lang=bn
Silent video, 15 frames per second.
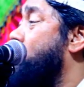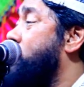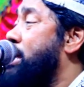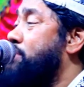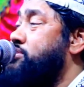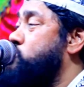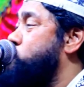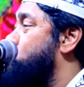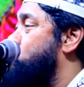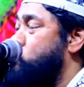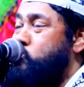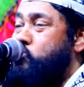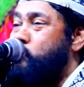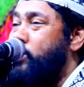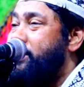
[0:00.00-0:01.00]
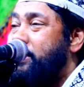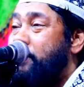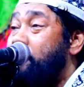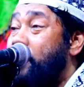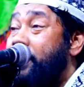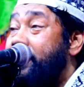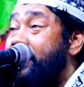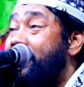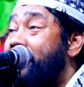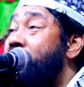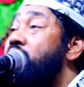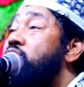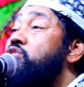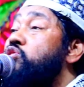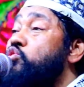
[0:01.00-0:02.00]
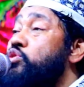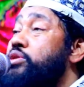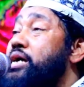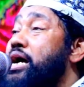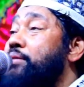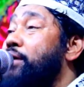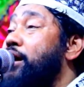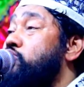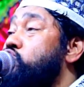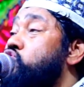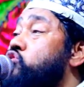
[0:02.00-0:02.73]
বলে আমি চক্ষু জুড়াতে পারি দুনিয়ার মানুষ